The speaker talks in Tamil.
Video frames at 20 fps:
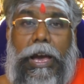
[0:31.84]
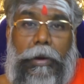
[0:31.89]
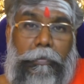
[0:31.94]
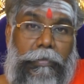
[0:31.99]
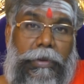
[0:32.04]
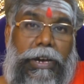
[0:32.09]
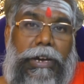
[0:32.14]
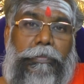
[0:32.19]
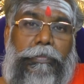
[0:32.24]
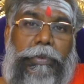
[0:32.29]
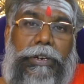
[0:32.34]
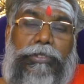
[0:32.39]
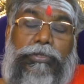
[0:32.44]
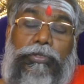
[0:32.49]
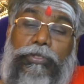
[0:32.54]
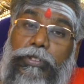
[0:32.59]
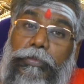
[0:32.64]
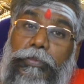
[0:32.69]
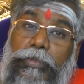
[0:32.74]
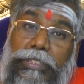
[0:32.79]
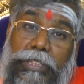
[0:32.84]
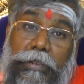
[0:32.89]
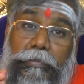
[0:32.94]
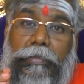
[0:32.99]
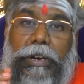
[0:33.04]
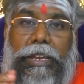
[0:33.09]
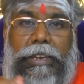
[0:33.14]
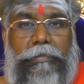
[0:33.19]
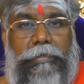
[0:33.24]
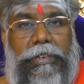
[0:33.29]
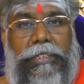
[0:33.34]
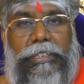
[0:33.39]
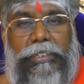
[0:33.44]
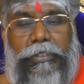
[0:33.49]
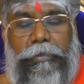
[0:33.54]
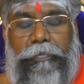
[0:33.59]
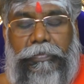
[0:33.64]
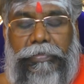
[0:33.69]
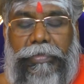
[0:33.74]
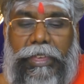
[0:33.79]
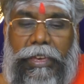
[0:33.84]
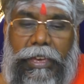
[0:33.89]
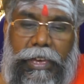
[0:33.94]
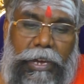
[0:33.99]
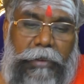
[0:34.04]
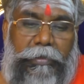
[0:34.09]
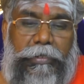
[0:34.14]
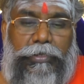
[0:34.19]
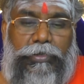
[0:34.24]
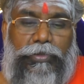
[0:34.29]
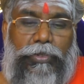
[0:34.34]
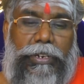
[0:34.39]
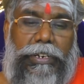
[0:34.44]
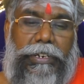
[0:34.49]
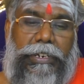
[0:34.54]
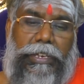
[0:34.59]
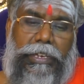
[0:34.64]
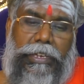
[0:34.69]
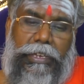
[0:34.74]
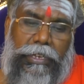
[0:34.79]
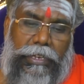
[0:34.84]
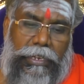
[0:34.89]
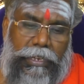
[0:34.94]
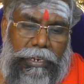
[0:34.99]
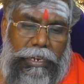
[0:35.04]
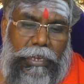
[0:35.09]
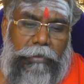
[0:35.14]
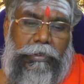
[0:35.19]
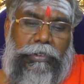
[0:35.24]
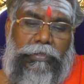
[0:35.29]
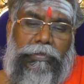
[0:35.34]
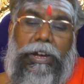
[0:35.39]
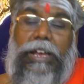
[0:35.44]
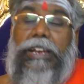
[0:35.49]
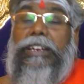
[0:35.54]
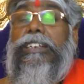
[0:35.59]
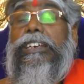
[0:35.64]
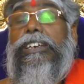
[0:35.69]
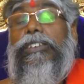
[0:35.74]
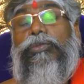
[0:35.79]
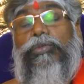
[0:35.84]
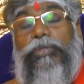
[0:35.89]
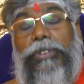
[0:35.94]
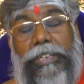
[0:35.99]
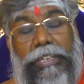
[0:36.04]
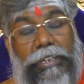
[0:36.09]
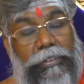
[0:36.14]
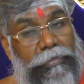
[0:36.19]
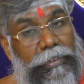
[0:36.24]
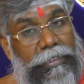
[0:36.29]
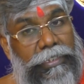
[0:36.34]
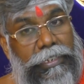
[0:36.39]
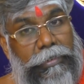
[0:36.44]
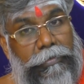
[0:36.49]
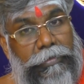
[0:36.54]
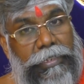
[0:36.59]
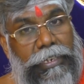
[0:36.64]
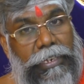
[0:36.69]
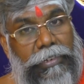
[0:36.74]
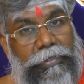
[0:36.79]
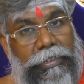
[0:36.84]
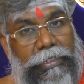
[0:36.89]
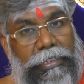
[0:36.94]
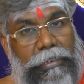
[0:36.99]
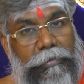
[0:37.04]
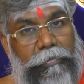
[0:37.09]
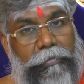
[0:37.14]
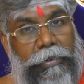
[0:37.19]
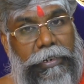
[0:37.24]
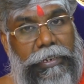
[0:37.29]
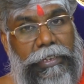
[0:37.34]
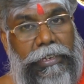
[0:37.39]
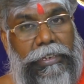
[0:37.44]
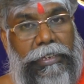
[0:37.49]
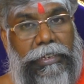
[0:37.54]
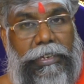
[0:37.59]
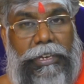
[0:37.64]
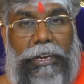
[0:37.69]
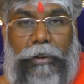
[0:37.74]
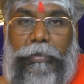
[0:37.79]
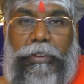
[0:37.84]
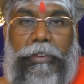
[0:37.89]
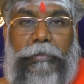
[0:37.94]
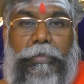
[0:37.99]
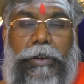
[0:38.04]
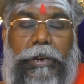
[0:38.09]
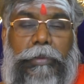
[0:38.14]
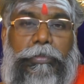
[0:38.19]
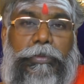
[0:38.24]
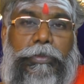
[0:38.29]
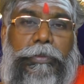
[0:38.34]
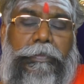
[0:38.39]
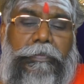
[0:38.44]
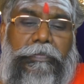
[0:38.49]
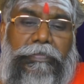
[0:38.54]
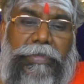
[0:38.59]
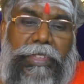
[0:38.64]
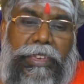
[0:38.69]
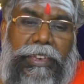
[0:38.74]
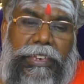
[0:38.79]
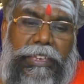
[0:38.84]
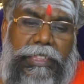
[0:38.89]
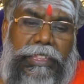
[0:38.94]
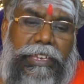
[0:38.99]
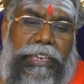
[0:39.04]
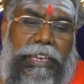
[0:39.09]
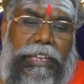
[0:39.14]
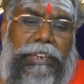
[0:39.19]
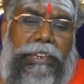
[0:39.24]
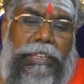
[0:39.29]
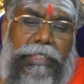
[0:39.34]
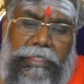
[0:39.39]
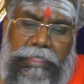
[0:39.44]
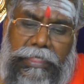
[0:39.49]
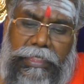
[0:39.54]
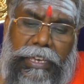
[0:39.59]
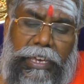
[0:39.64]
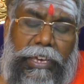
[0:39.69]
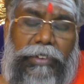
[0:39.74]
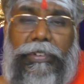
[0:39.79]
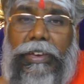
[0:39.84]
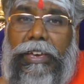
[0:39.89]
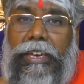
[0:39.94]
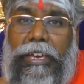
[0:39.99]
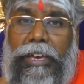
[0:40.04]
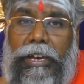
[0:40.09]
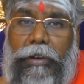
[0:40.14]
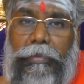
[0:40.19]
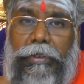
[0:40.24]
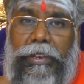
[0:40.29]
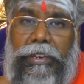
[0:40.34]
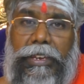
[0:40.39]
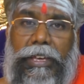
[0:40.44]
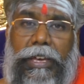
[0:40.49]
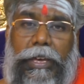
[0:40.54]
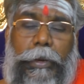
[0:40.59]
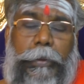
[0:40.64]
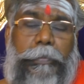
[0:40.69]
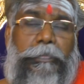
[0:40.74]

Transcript: அம்மா அப்பான்னு கூடும்போது தான் பலம் அதிகம் அப்படின்னு சொல்லிட்டு நம்ம வாழ்க்கை துணையை வசியம் செய்வது எப்படி அப்படின்னு பார்ப்போம் இதுக்கு என்ன தேவை அப்படின்னா